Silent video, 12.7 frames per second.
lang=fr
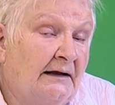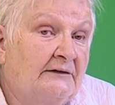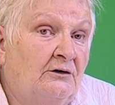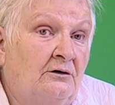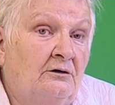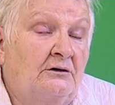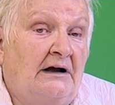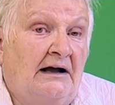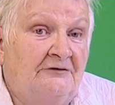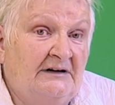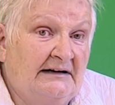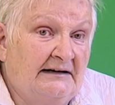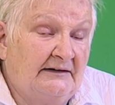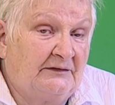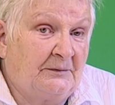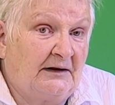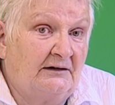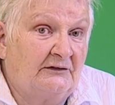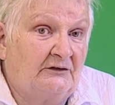Donc, avec
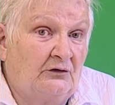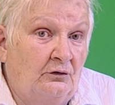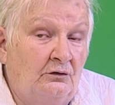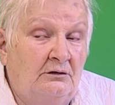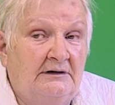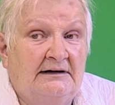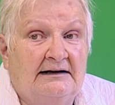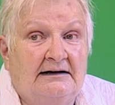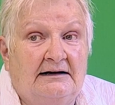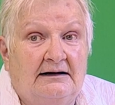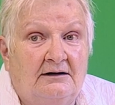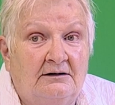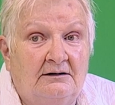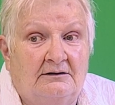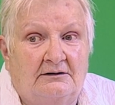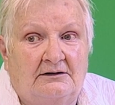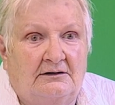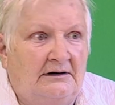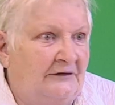l'espéranto, les
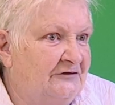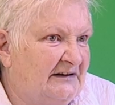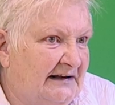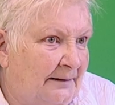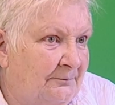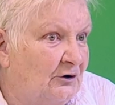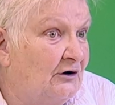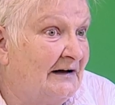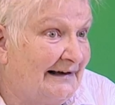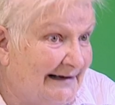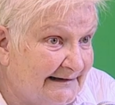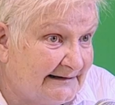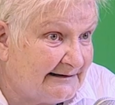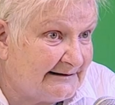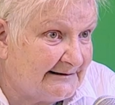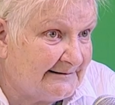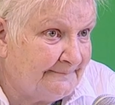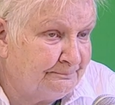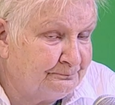langues, évidemment,
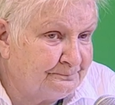restent